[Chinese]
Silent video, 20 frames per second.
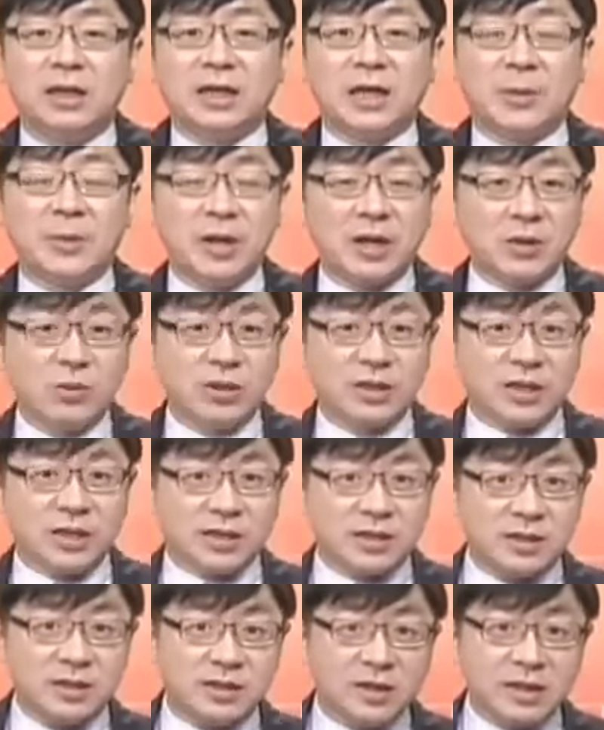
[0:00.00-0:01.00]
你要不要跟我
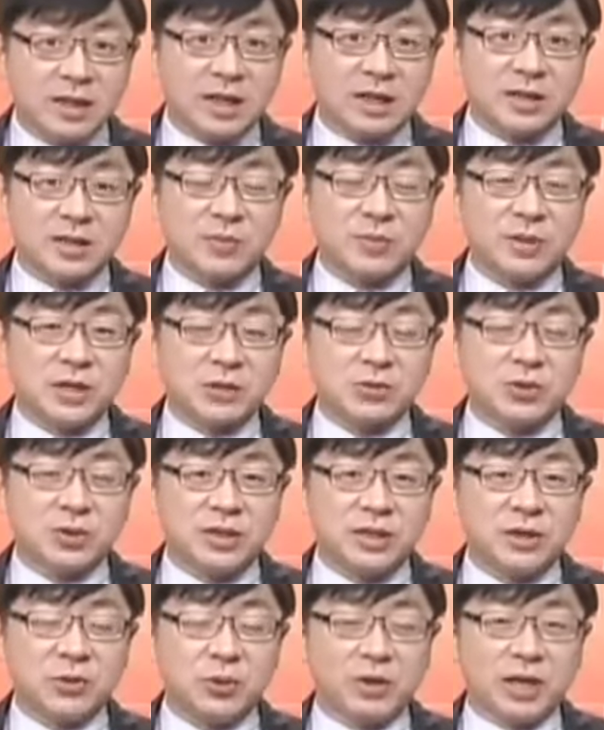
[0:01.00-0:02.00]
解释一下，什么叫做
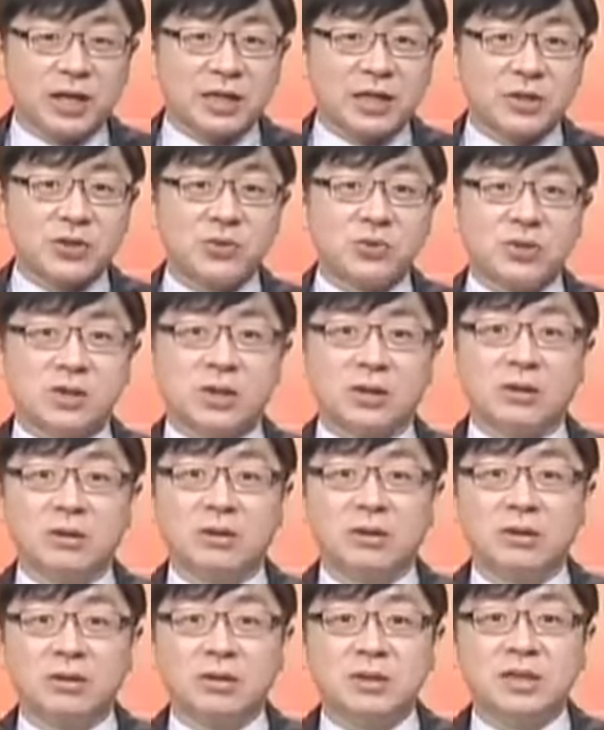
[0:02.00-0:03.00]
机会来再出手？
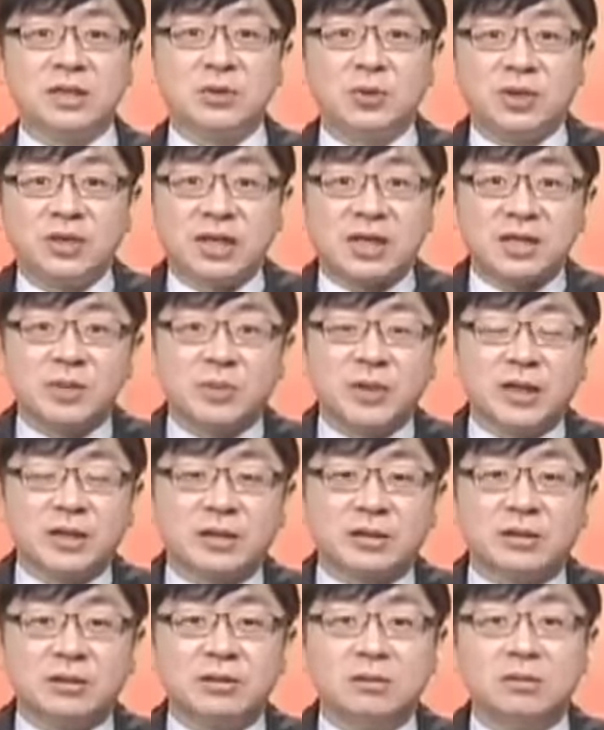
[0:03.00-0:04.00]
机会长什么
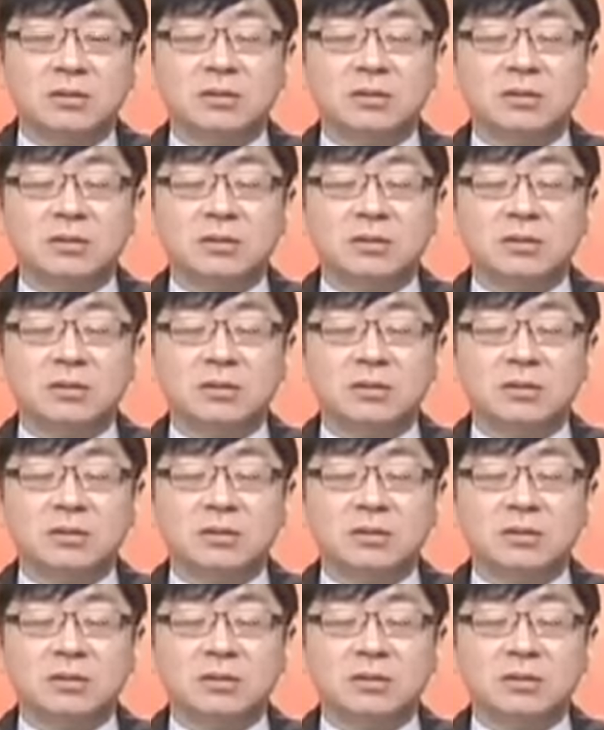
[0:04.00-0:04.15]
样子？